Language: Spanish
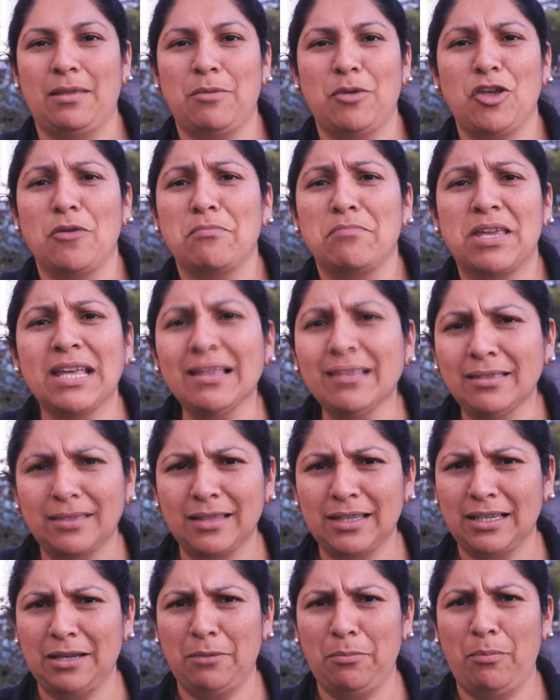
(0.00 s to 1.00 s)
de Medio
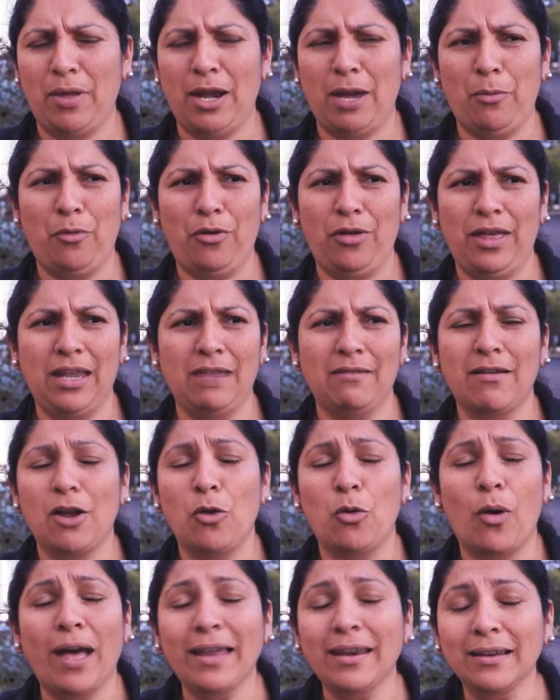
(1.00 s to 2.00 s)
Ambiente para poder
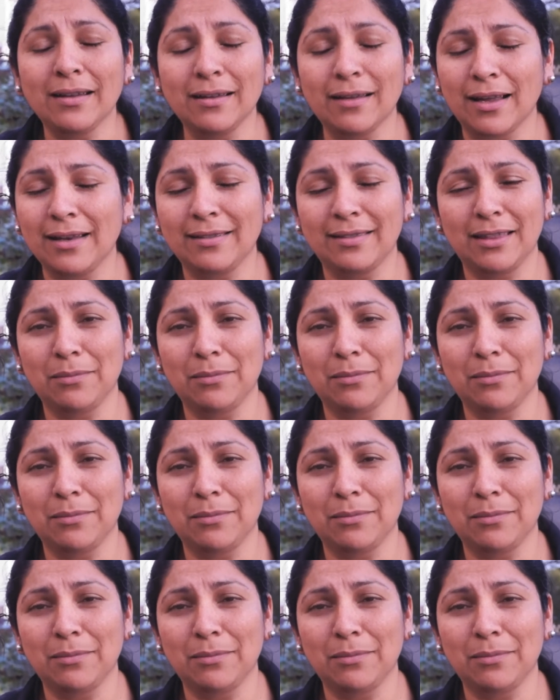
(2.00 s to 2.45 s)
evaluar el